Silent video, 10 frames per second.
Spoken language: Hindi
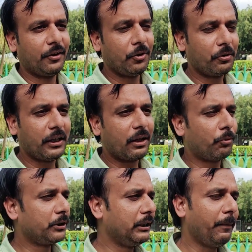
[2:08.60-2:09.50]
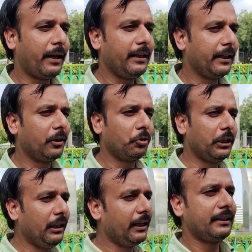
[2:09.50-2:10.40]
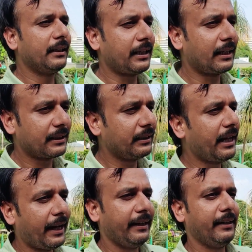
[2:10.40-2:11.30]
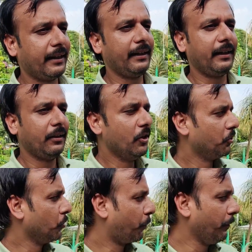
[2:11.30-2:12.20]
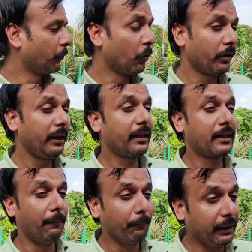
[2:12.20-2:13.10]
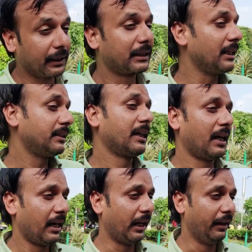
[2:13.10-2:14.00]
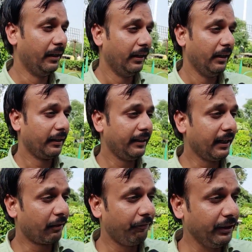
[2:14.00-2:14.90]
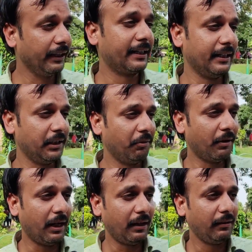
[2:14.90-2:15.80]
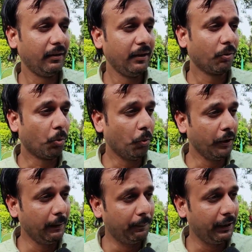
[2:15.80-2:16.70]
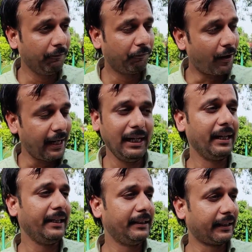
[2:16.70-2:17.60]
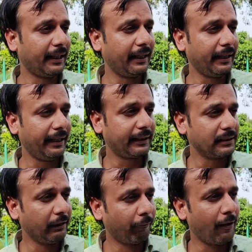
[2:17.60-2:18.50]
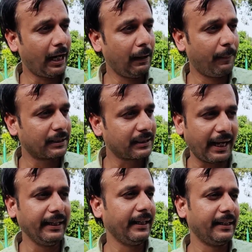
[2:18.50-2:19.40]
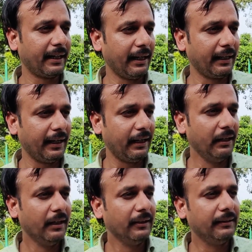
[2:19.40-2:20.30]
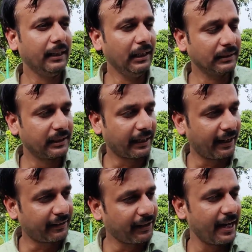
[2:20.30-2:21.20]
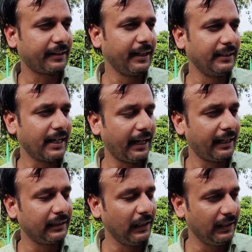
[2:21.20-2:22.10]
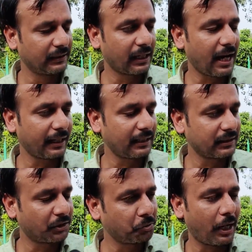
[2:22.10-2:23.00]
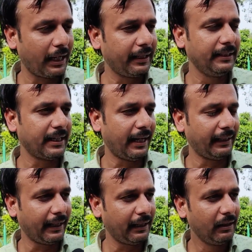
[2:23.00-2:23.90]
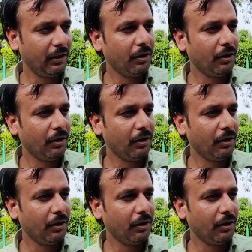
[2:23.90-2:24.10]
क्योंकि अगर वो इस्तीफा नहीं देंगे तो दिल्ली की जनता के साथ न्याय नहीं करेंगे सुप्रीम कोर्ट ने गंभीरता से कहा है कि अरविंद केजरीवाल कोई भी फाइल नहीं देखेंगे किसी फाइल पे साइन नहीं करेंगे दिल्ली सेक्रेटरिएट नहीं जाएंगे दिल्ली सरकार के सचिवालय नहीं जाएंगे